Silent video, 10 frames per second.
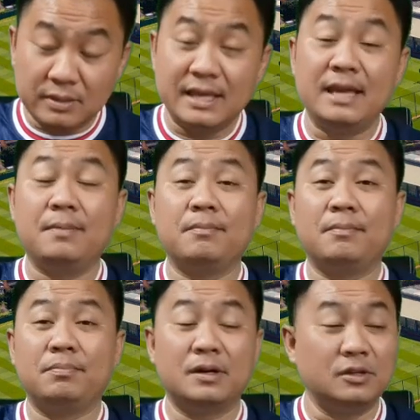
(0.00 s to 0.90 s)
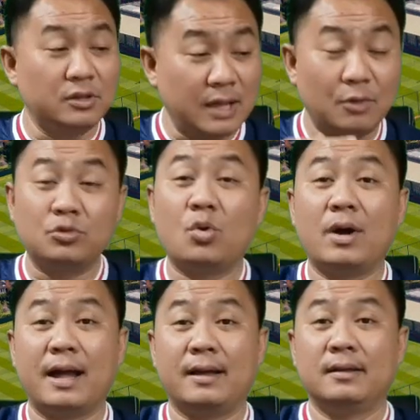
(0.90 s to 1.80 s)
ทีม คือเอาตรง
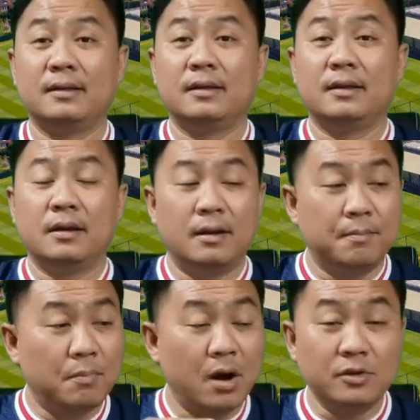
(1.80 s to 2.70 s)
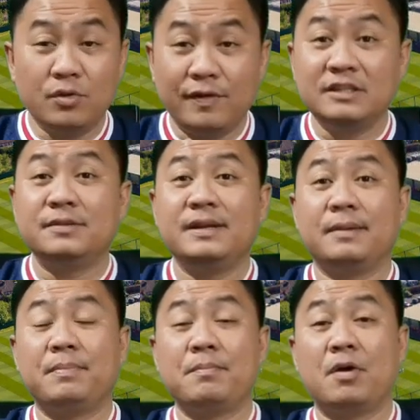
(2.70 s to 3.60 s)
อะบอลยูฟาแชมเปี้ยนลี
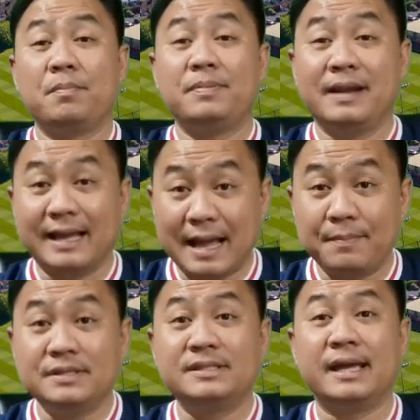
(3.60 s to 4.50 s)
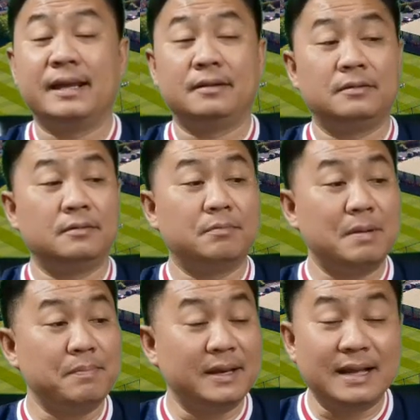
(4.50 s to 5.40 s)
กเป็นบอลรายการพิเศษ มัน
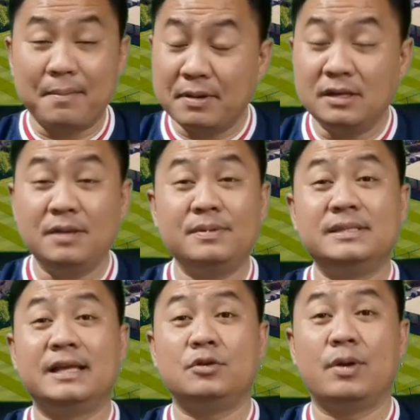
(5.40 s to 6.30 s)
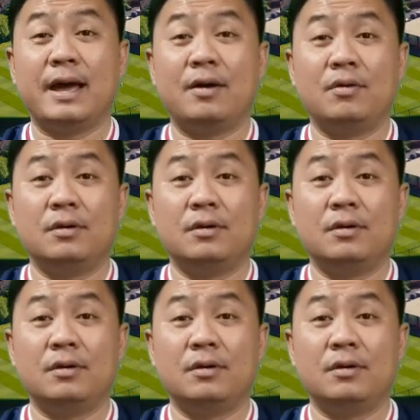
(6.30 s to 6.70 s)
เป็นค่ำพื้นที่พิเศษอยู่แล้ว